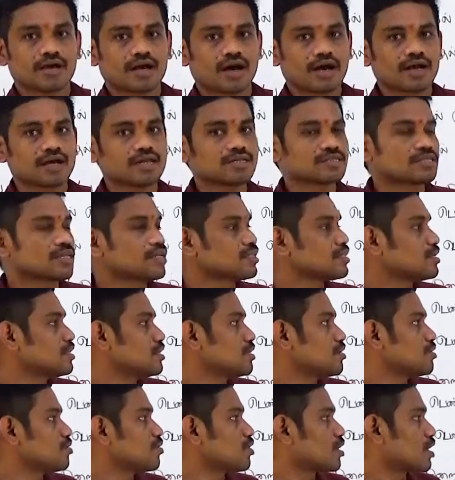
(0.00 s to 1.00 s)
காங்கிரஸ்லேருந்து
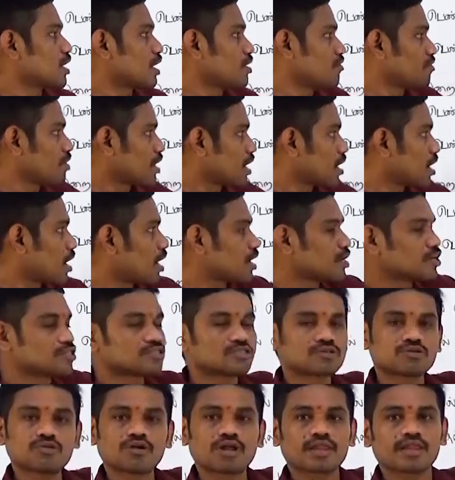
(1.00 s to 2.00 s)
இவங்க
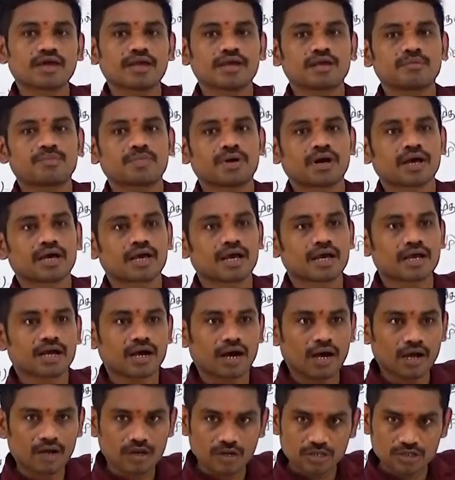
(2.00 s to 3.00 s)
காங்கிரஸ் கூட தான் இருப்பாங்க
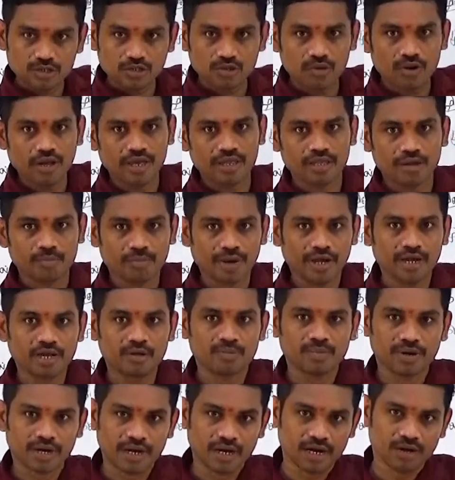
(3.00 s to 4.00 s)
காங்கிரஸ் கூட தான்
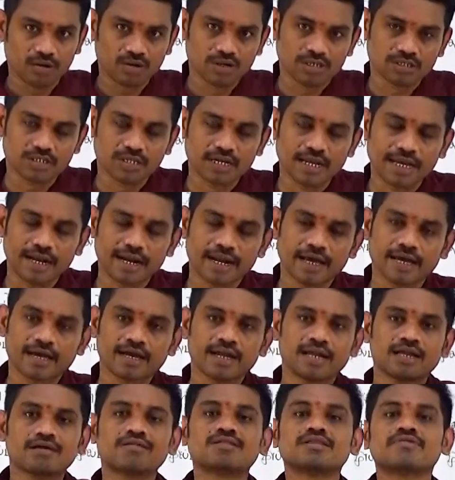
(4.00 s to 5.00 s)
பயணிப்பாங்க ஆனால் ஒரு சில
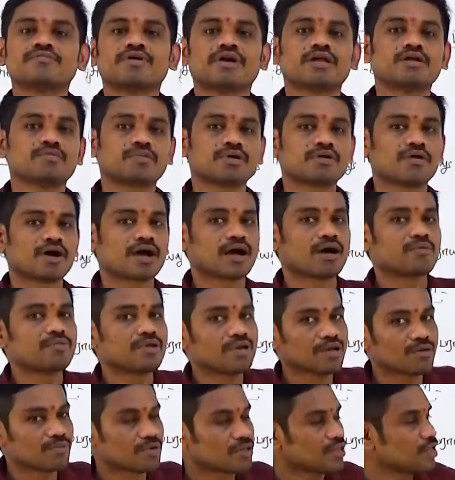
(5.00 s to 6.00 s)
இடங்களில் வந்து வேறுபடுவாங்க
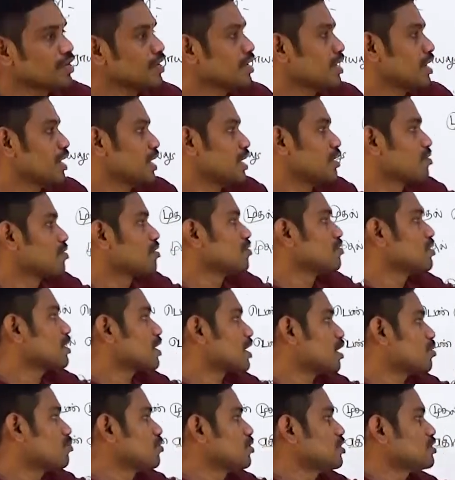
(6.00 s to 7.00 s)
அப்படிங்கும்போது இவங்க
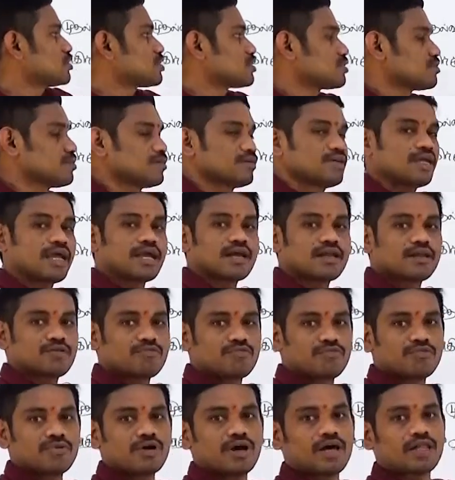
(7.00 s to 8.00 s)
வந்து கம்யூனிஸ்ட்
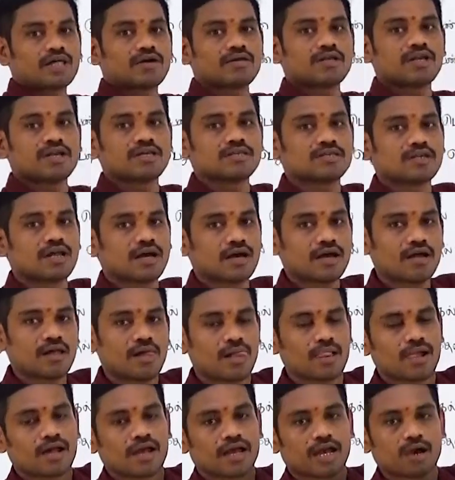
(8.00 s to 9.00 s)
எங்களுக்கு அதாவது என்னதுன்னா
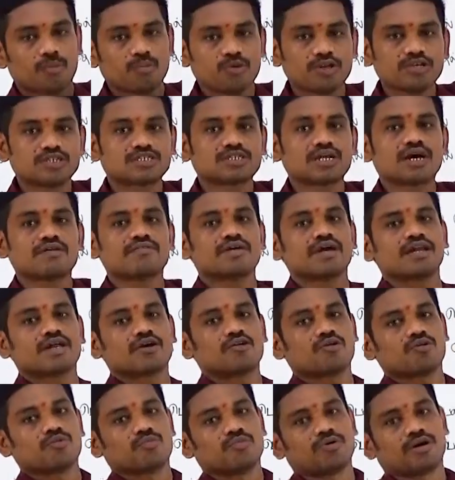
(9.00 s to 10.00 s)
கம்யூனிஸ்டாகவே
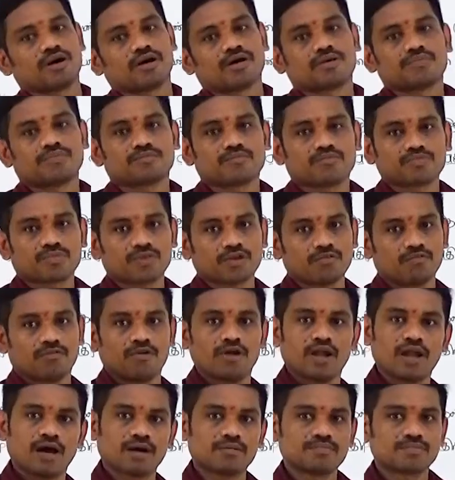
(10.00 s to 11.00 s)
இருக்க விரும்புவாங்க
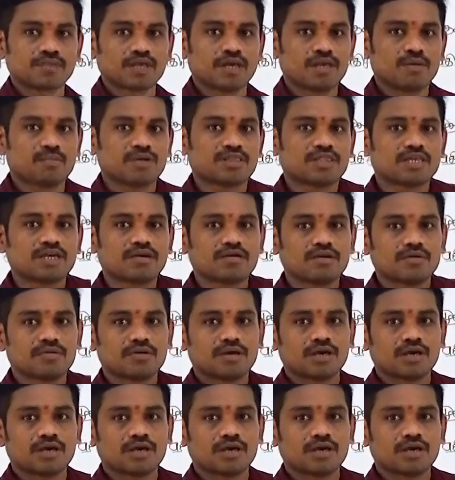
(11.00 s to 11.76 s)
ஃபுல்லாக இப்போ தீ